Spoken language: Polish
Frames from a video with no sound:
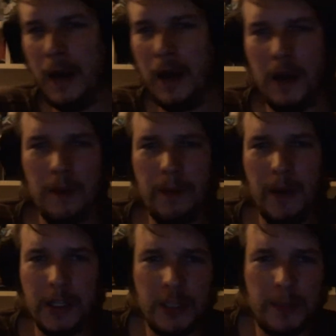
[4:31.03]
i
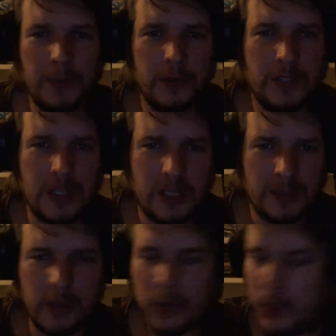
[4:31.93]
bałem się po prostu, że
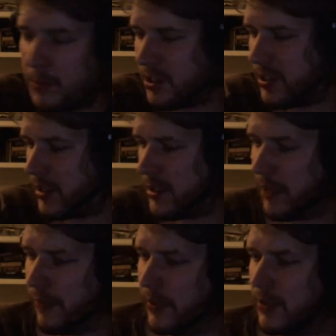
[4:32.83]
zmarnuje mi się
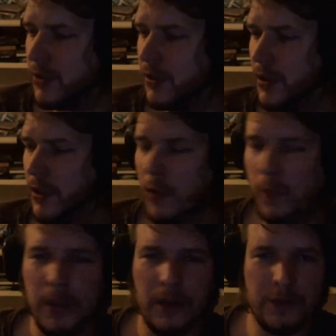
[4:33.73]
nastaw, więc e,
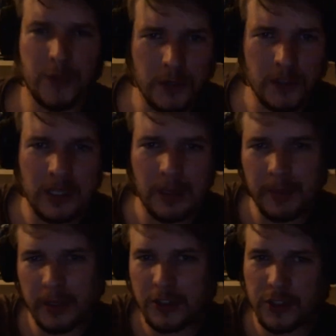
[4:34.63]
kupiłem w drugim
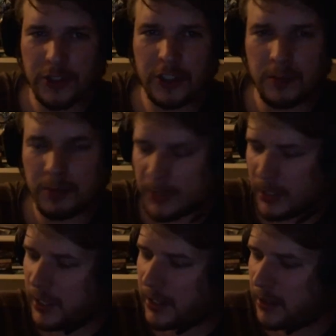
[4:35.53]
sklepie 30
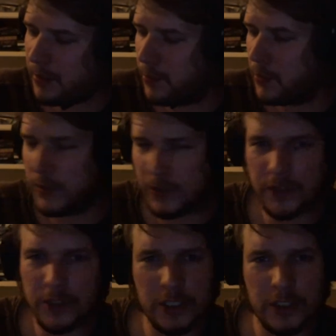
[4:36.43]
butelek plus
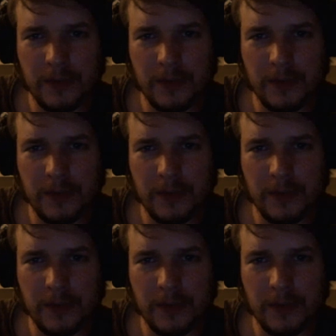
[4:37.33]
30.